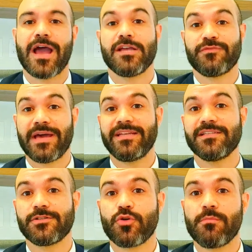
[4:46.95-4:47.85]
As
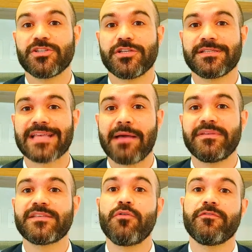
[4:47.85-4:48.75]
varizes, como a gente sabe,
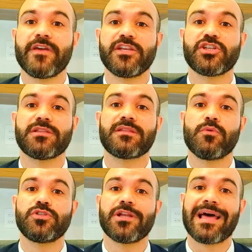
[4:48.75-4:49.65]
são veias que
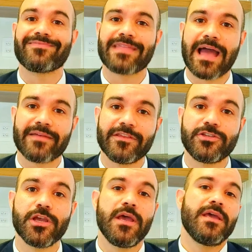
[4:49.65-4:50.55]
estão
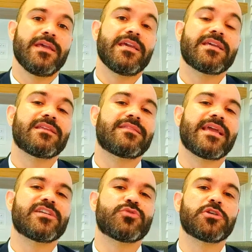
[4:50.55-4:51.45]
dilatadas e que
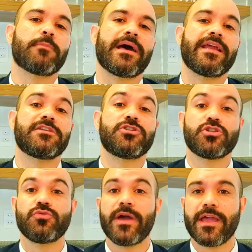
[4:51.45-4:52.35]
têm as suas paredes
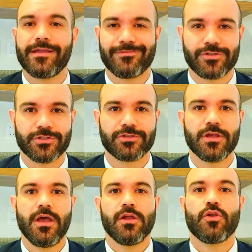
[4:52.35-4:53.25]
doentes.
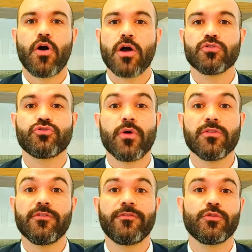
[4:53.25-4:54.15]
Logo,
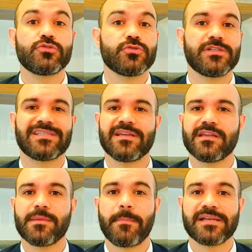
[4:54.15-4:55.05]
todo o fluxo de
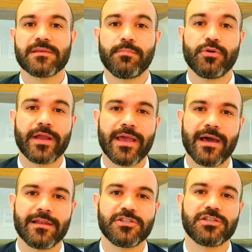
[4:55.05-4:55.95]
sangue que passa por
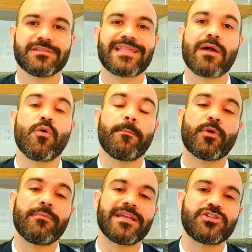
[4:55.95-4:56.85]
elas está
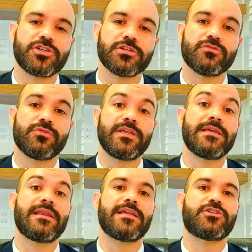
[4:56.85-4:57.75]
comprometido
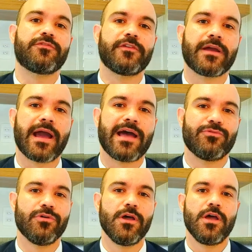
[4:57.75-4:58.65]
e lentificado.